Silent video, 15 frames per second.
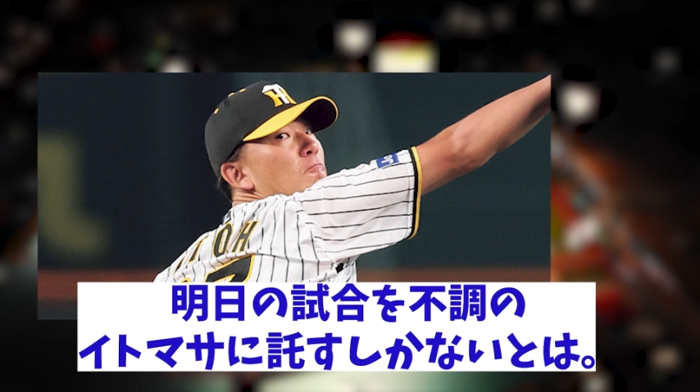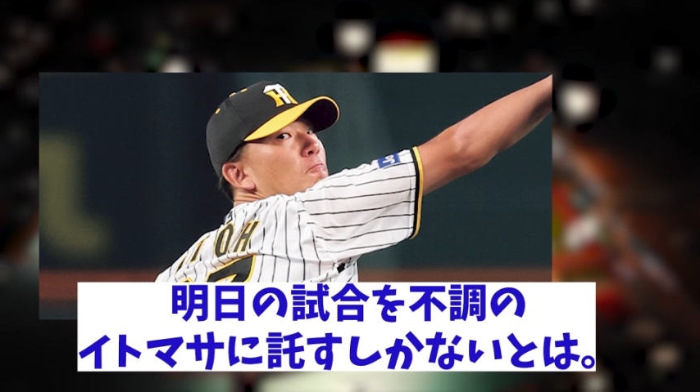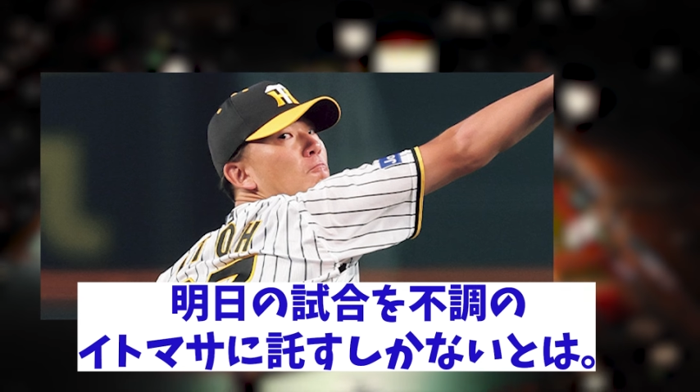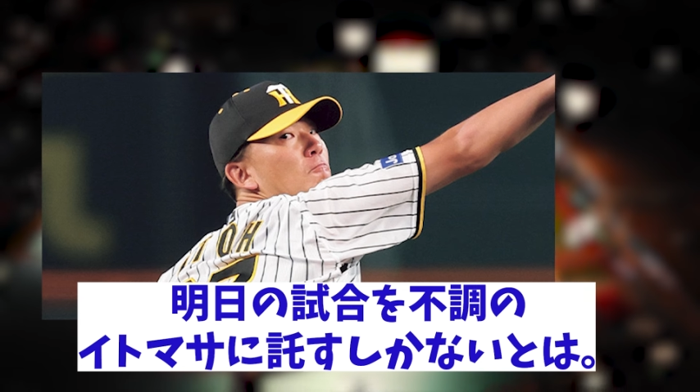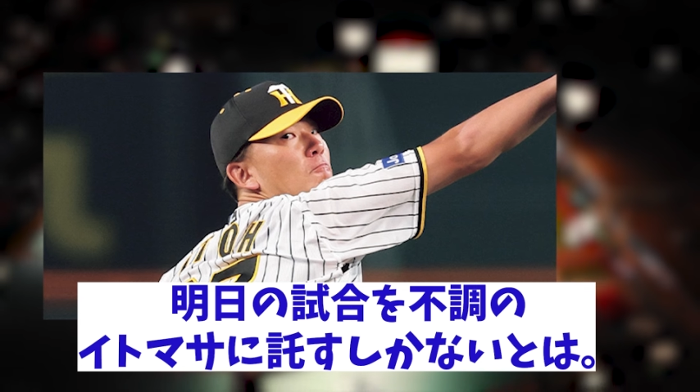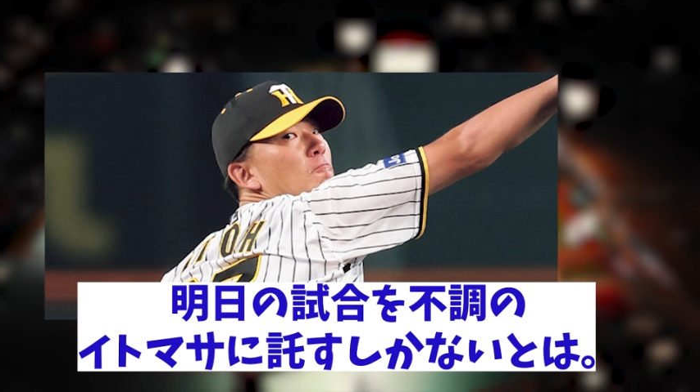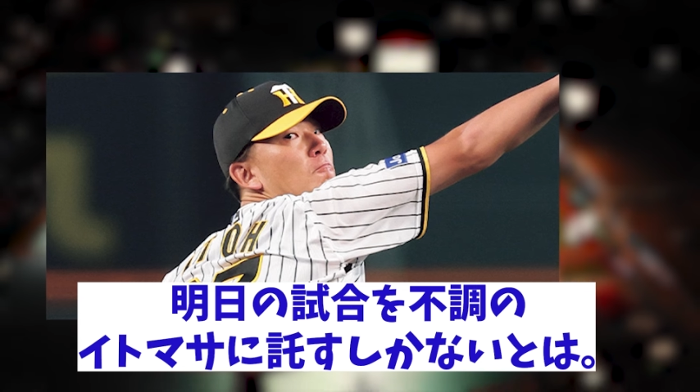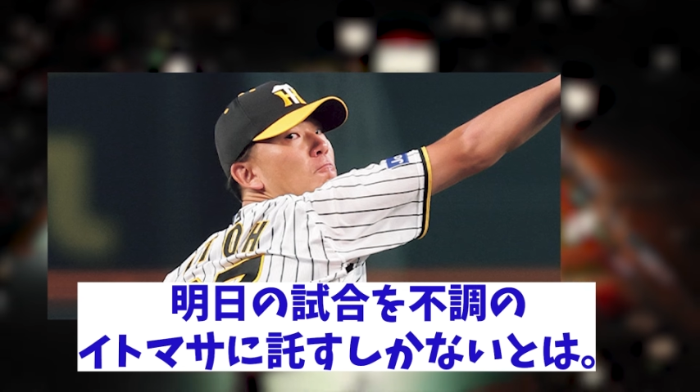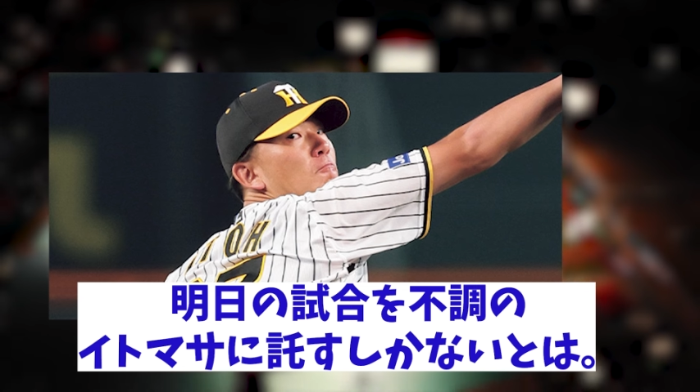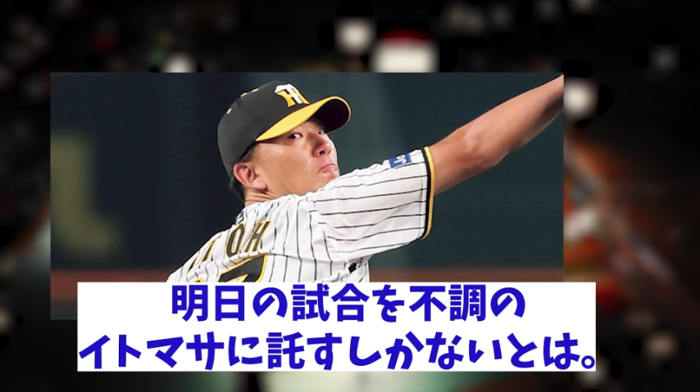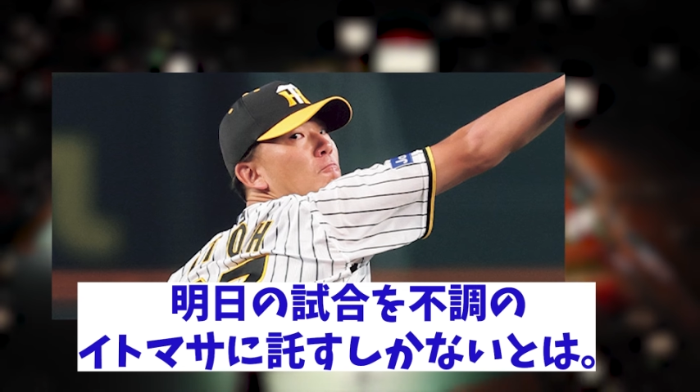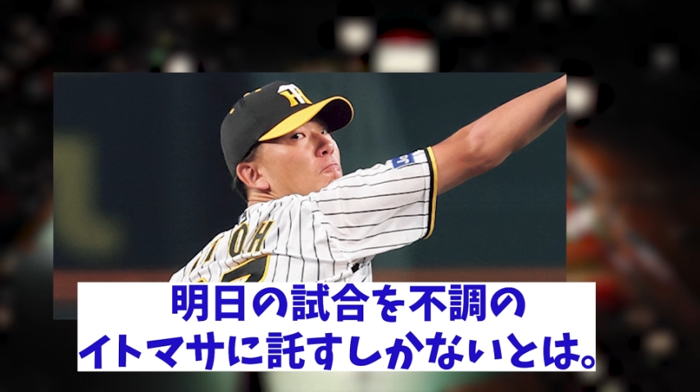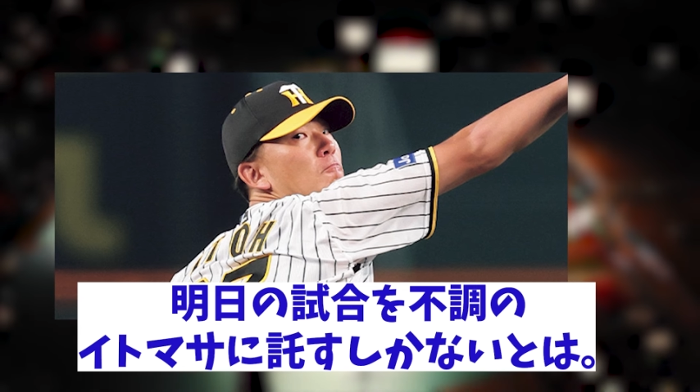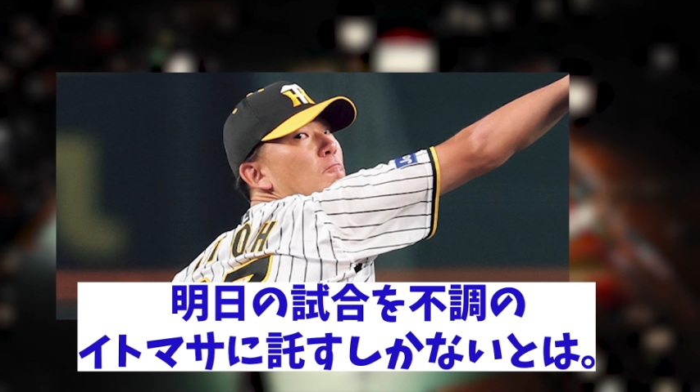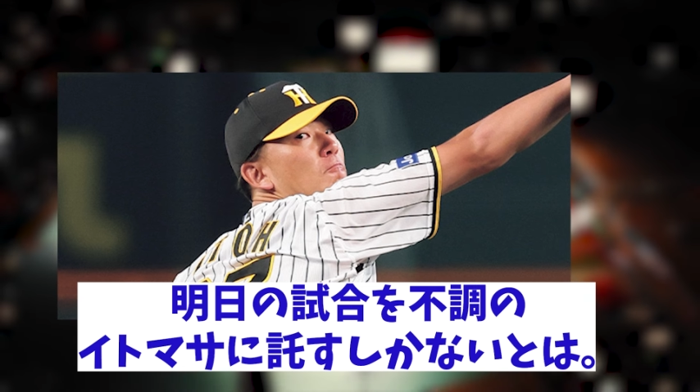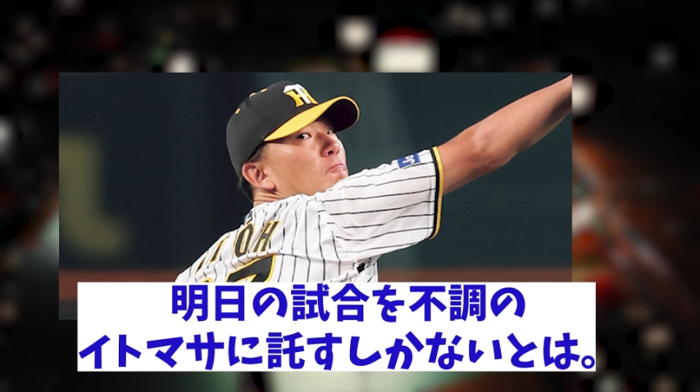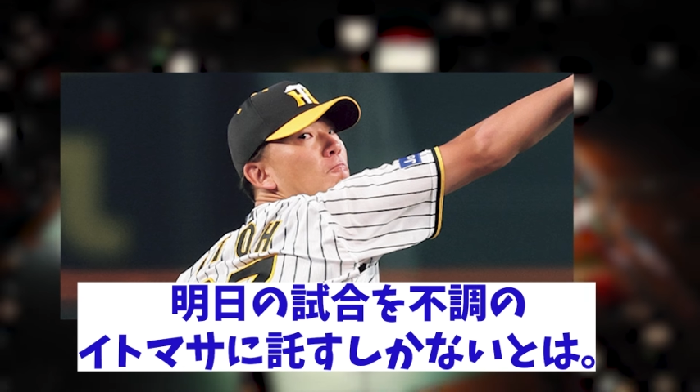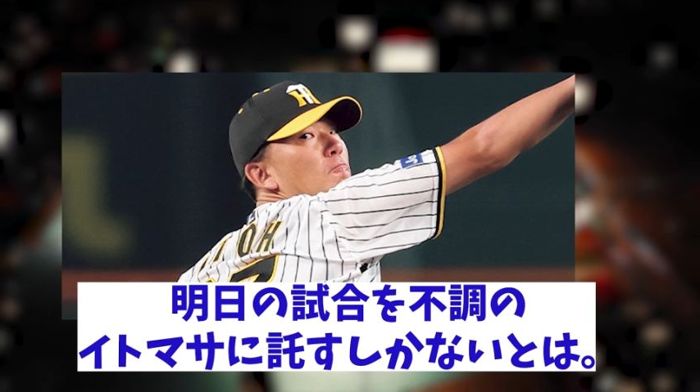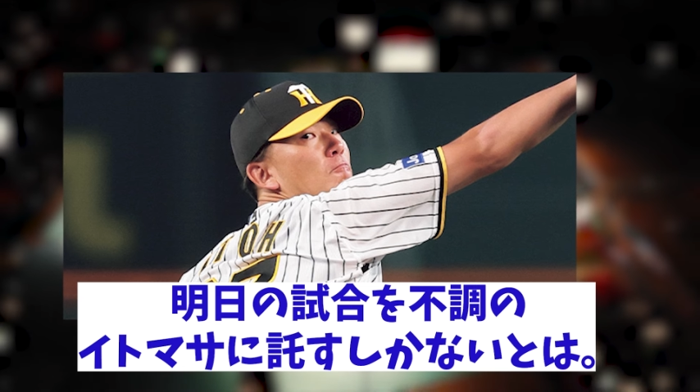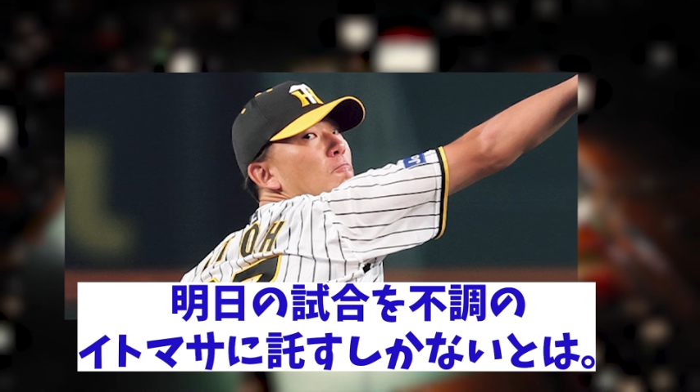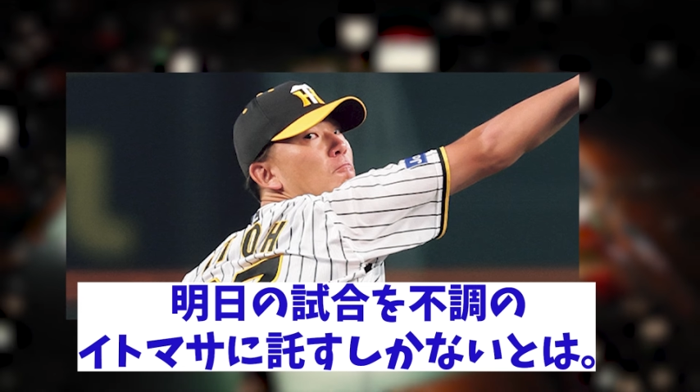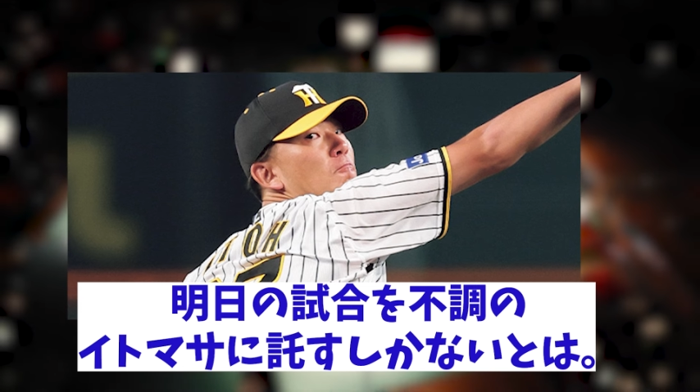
試合を、不調の糸正